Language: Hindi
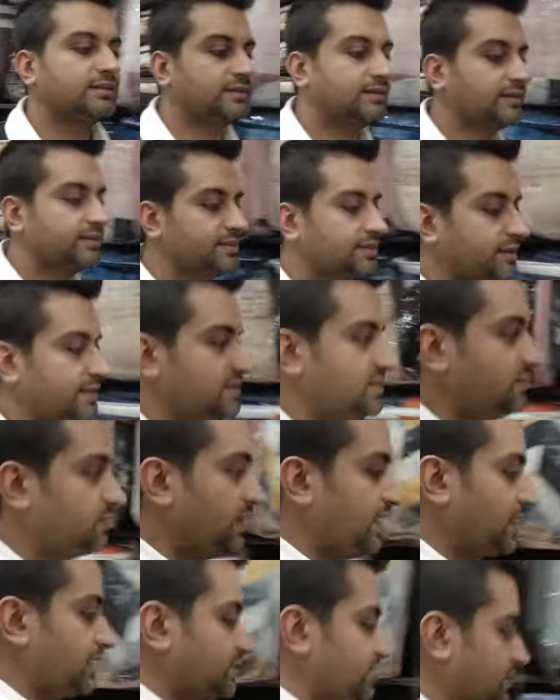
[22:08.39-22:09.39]
देखिए ये ऐसी
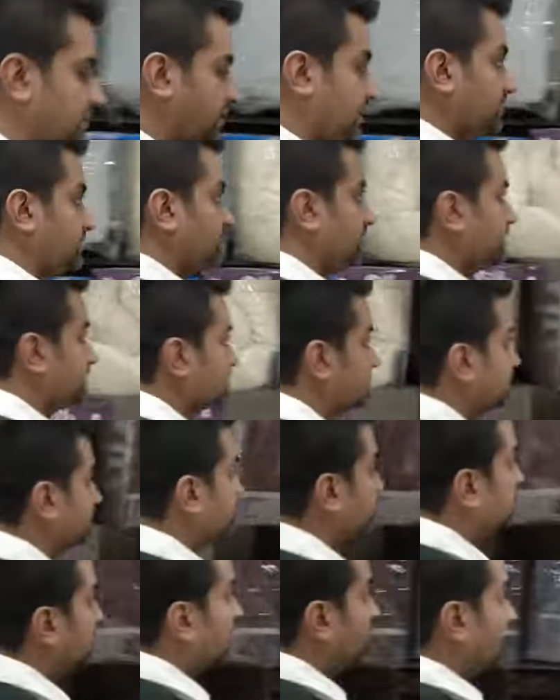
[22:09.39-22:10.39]
पैकेजिंग रहती है इसकी
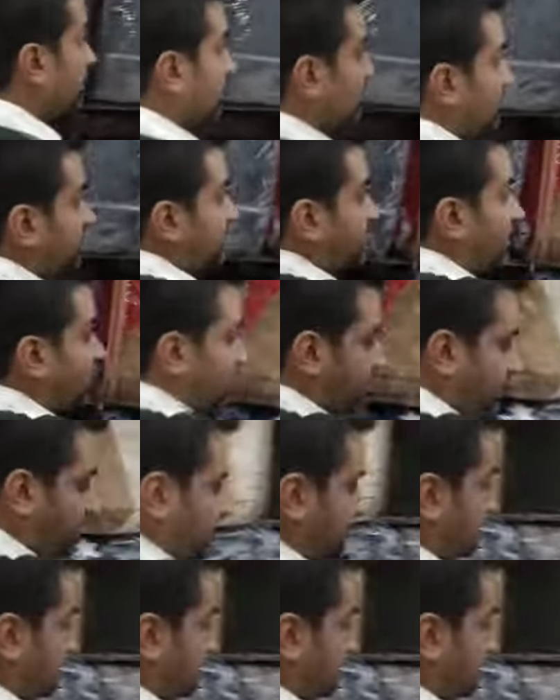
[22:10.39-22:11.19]
और यहाँ हमने